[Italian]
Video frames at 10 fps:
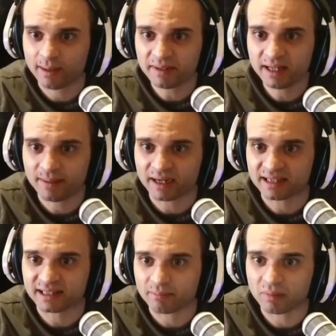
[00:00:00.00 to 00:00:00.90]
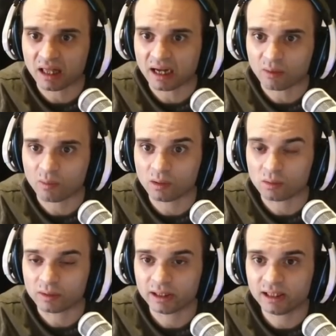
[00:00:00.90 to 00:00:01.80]
Ma perché manca sempre l'acqua?
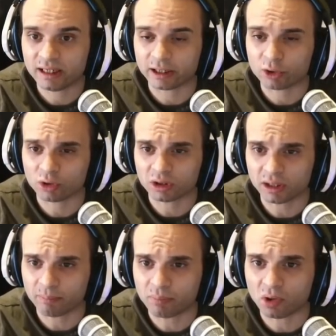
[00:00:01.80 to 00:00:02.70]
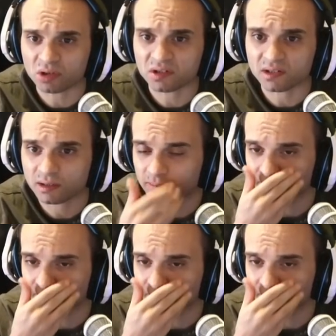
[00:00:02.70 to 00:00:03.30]
Oh? E dire che ho tre pozzi?